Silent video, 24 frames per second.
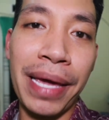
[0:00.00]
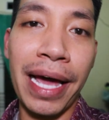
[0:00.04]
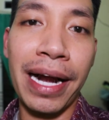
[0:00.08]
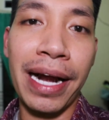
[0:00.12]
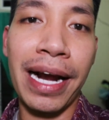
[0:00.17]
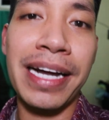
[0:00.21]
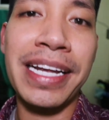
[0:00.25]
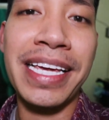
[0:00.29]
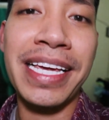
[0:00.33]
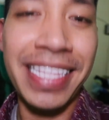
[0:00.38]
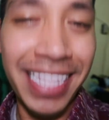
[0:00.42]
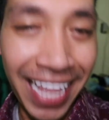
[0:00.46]

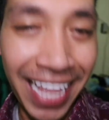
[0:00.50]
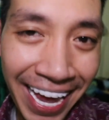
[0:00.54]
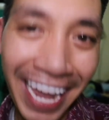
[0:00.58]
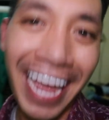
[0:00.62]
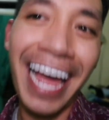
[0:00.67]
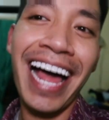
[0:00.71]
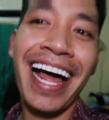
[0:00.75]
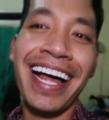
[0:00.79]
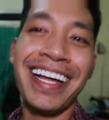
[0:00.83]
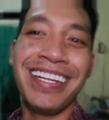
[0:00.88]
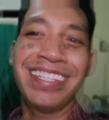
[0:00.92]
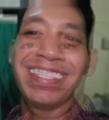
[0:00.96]
piaran kita
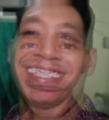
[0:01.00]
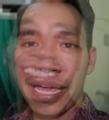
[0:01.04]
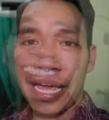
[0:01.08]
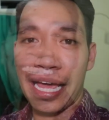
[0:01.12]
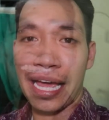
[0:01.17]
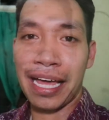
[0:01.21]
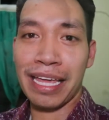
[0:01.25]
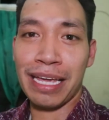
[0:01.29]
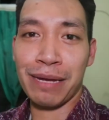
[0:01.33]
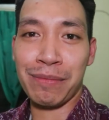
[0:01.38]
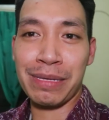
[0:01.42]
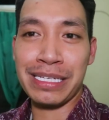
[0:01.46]
ya. Oh
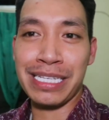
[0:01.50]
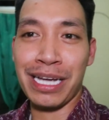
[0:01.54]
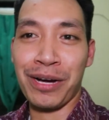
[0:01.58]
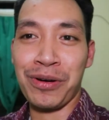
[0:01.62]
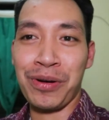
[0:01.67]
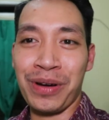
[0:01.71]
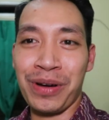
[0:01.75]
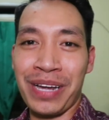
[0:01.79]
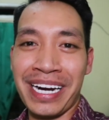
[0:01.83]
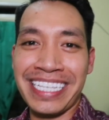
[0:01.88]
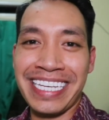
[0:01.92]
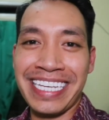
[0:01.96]
ya. Yang bisa
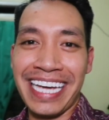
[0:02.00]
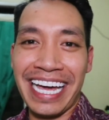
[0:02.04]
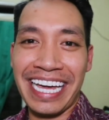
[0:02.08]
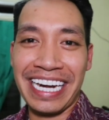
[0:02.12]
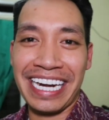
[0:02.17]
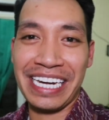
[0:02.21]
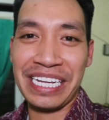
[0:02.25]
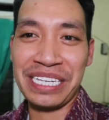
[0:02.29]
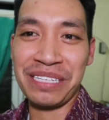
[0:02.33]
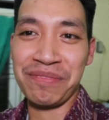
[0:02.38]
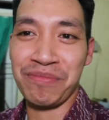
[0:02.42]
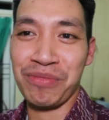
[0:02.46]
aku
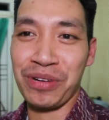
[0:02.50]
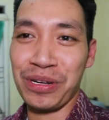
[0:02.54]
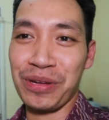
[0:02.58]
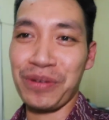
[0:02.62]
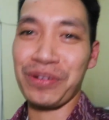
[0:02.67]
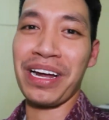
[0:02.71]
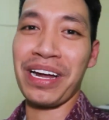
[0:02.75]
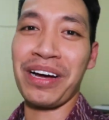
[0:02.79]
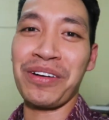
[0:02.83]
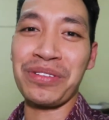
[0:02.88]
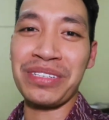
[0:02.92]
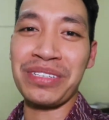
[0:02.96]
kerjain ya
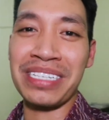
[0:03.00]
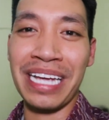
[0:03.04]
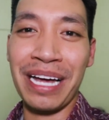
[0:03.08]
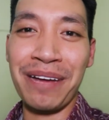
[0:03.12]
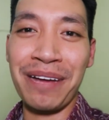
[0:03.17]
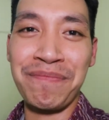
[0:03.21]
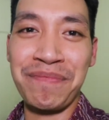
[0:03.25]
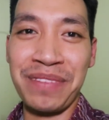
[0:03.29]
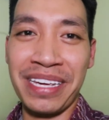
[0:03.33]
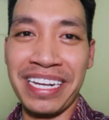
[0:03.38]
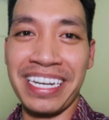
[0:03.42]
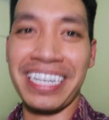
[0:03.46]
semuanya udah aku
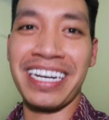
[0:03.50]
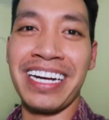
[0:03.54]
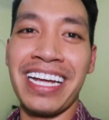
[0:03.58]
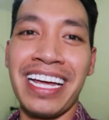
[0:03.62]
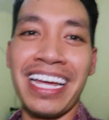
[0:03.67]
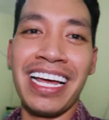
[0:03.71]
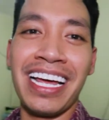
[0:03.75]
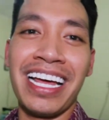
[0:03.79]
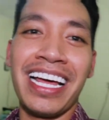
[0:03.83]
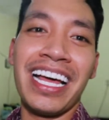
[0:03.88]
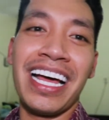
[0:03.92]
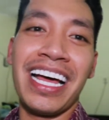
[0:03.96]
siapin.
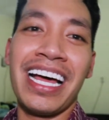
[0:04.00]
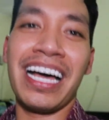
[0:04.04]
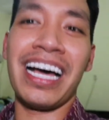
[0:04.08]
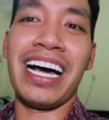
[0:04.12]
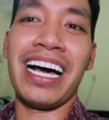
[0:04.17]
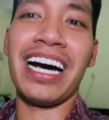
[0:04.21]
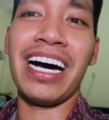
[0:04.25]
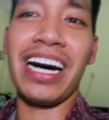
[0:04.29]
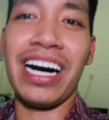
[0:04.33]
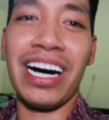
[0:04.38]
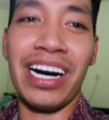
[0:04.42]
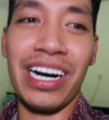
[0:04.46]

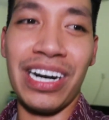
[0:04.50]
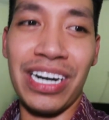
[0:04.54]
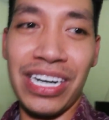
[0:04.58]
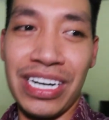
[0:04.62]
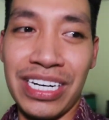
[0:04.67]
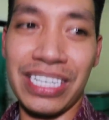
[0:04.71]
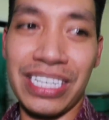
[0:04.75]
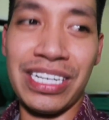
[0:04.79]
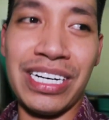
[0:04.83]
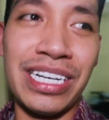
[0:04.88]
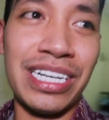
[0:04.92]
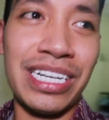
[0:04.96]

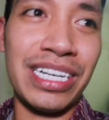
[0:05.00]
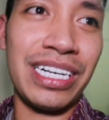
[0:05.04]
Uh,